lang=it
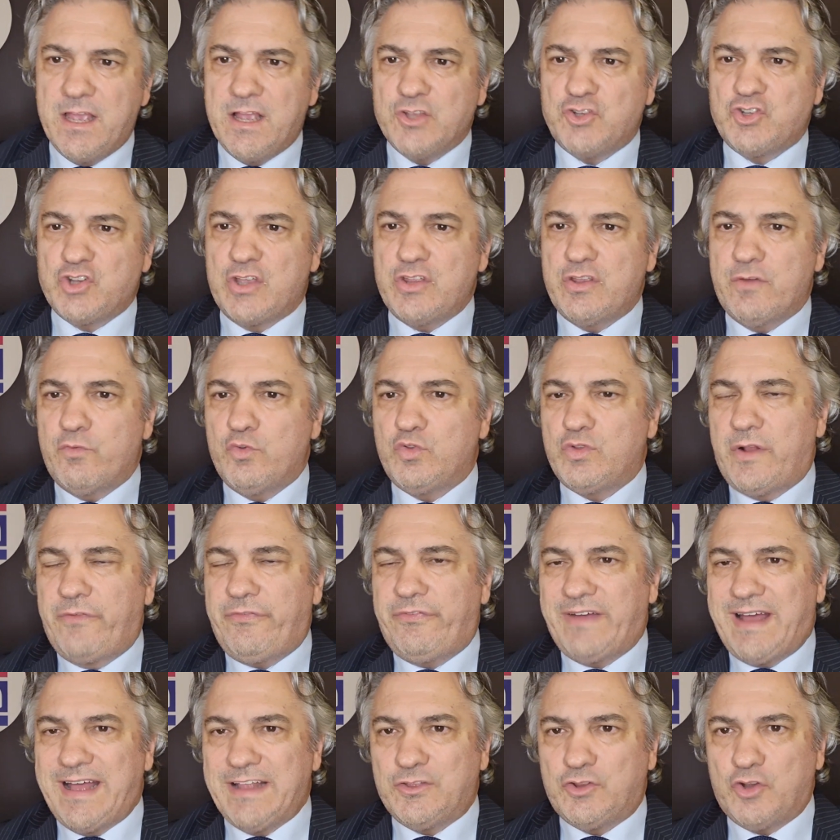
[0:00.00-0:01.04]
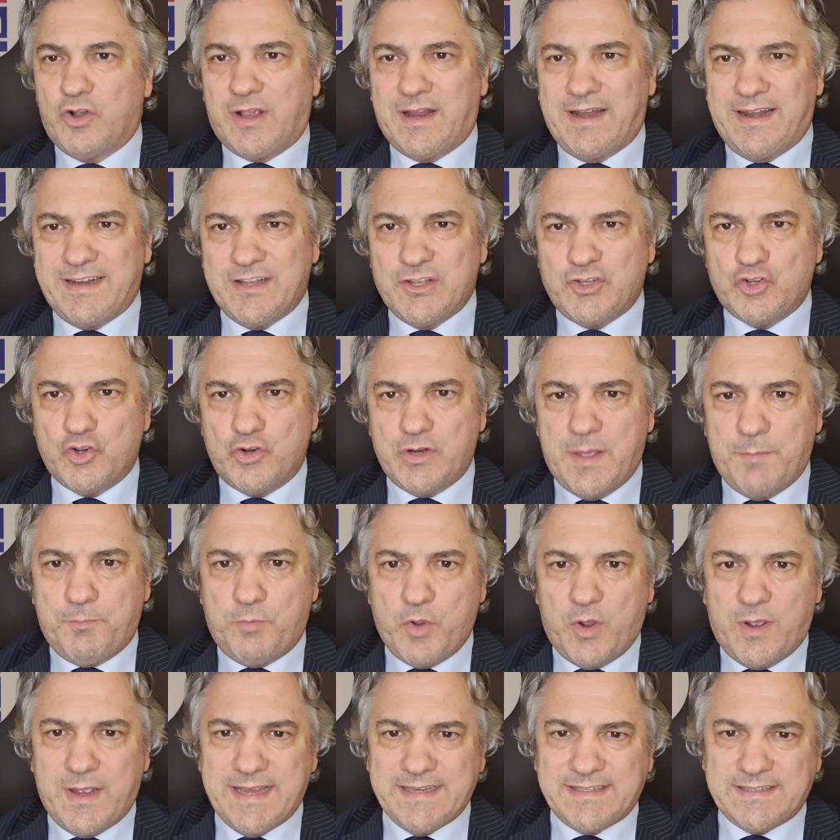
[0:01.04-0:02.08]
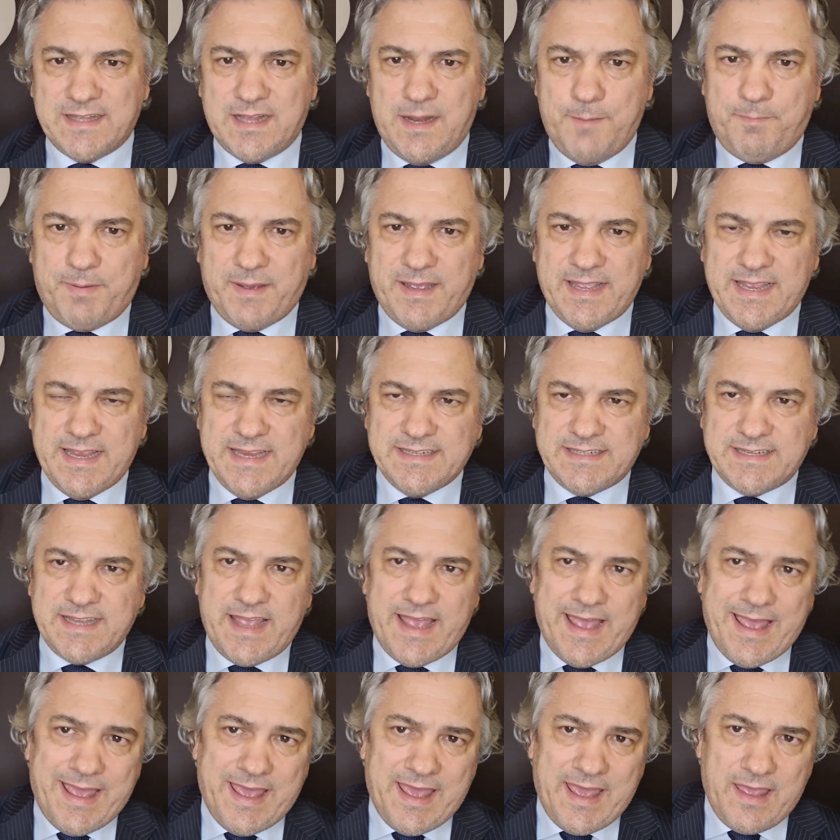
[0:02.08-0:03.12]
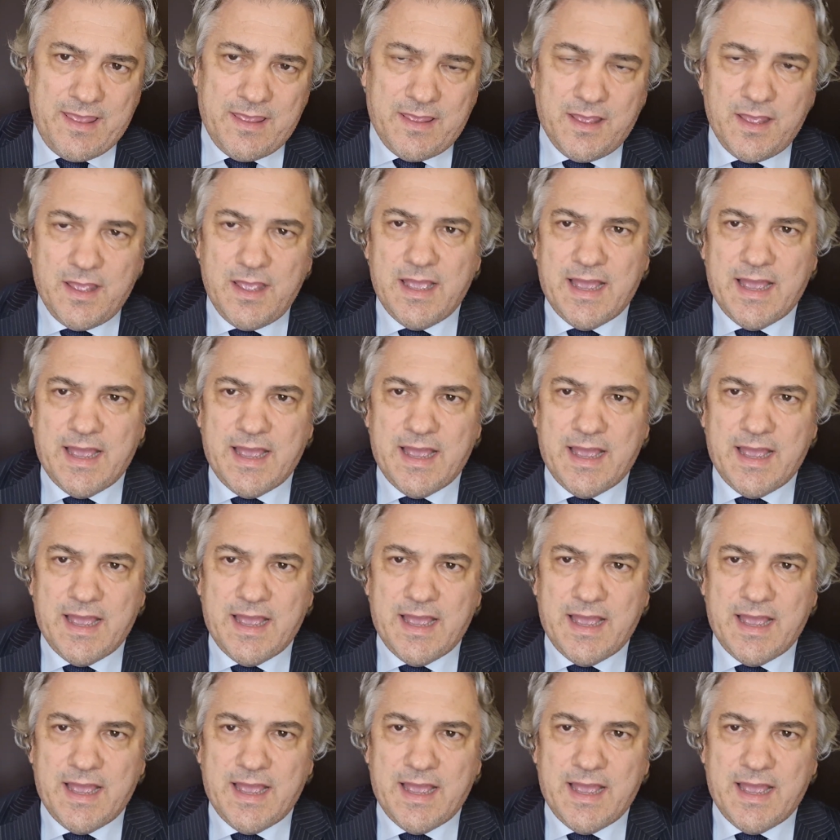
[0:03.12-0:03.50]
Ciò è dovuto al fatto che la regione più a est del paese è,